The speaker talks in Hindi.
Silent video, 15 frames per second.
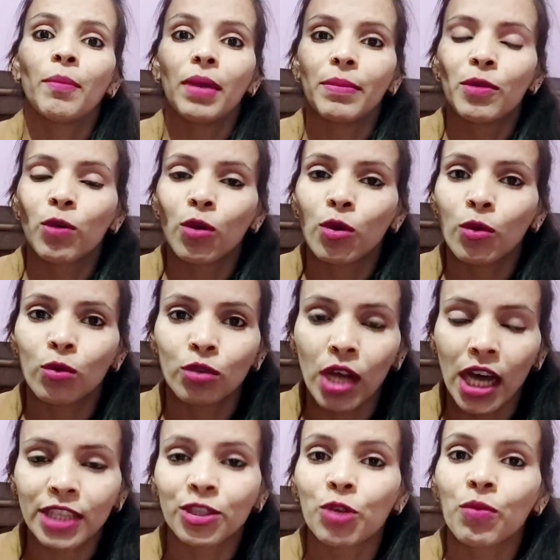बेबी को
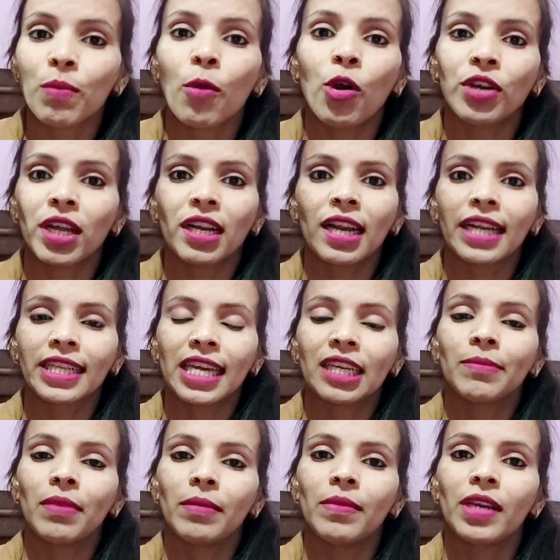उठाते हुए बहुत डर लगता है
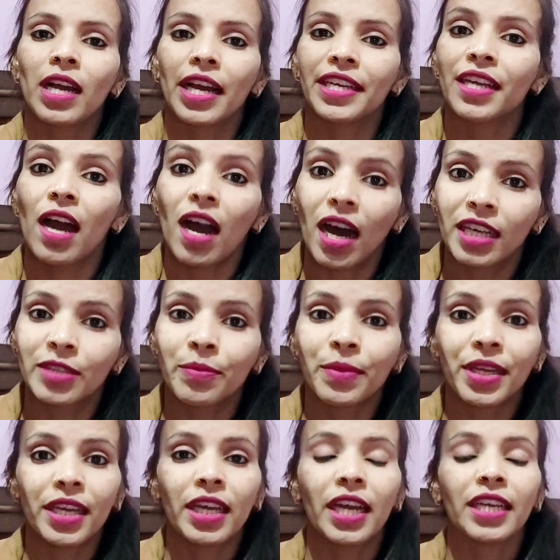कि बेबी का कहीं हाथ
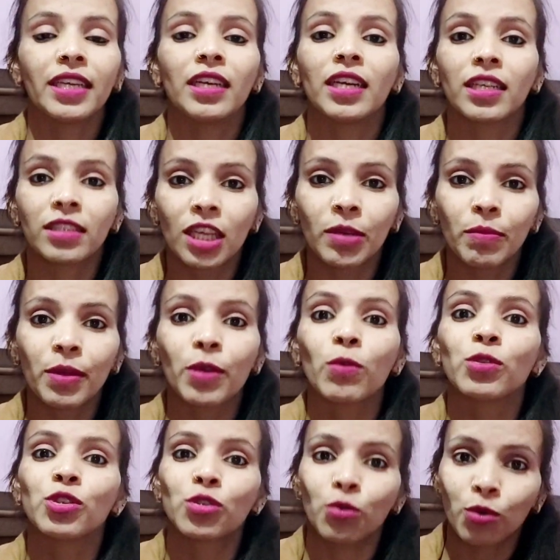में कहीं गर्दन पे
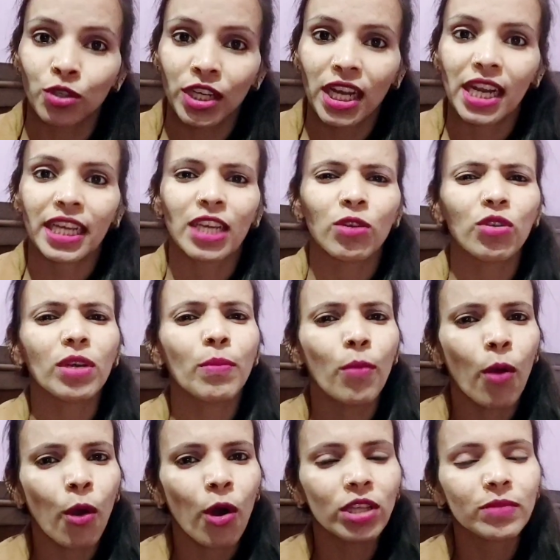कुछ चोट ना लगे क्योंकि
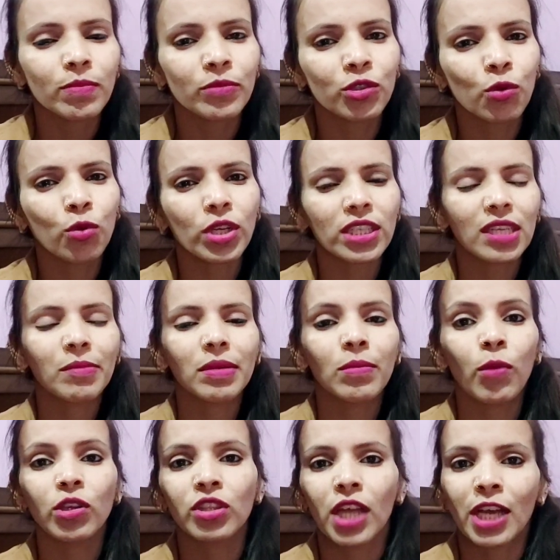बहुत छोटा सा
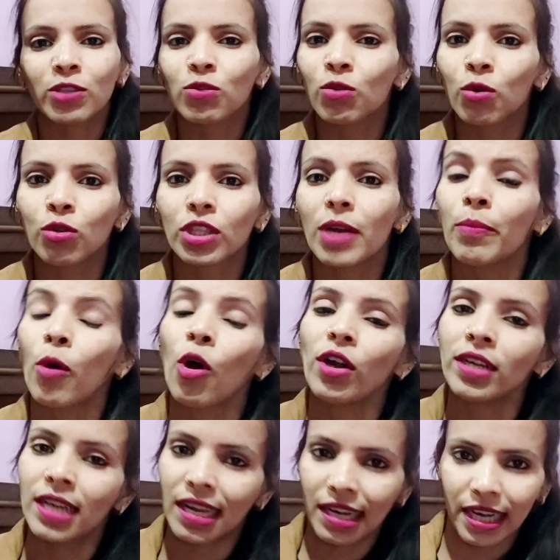बेबी बहुत नाजुक होता है
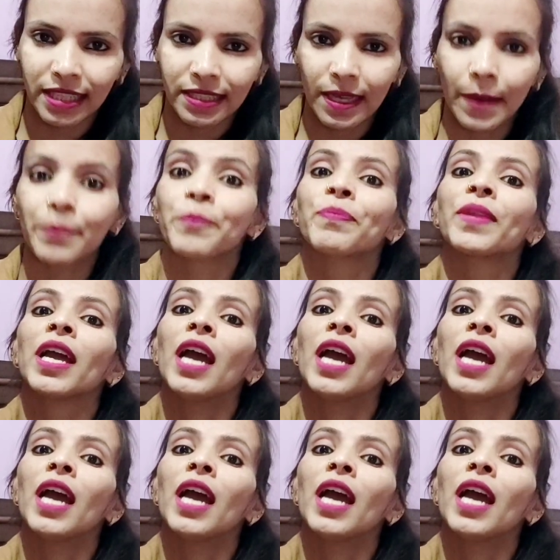बहुत डर लगता है